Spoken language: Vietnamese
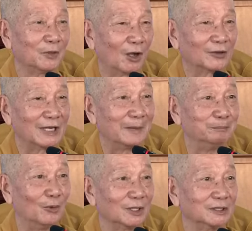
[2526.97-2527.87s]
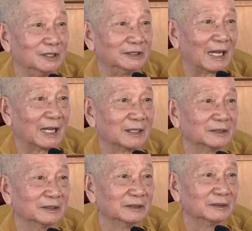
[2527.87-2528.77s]
Họ đem mọi người ra
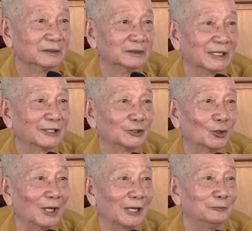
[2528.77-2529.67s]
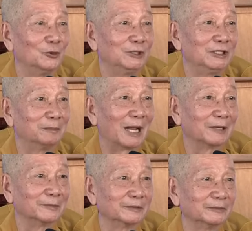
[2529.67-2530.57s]
cái chỗ an vui Niết
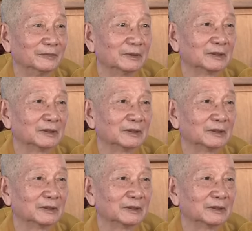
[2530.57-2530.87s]
Bàn, phải không?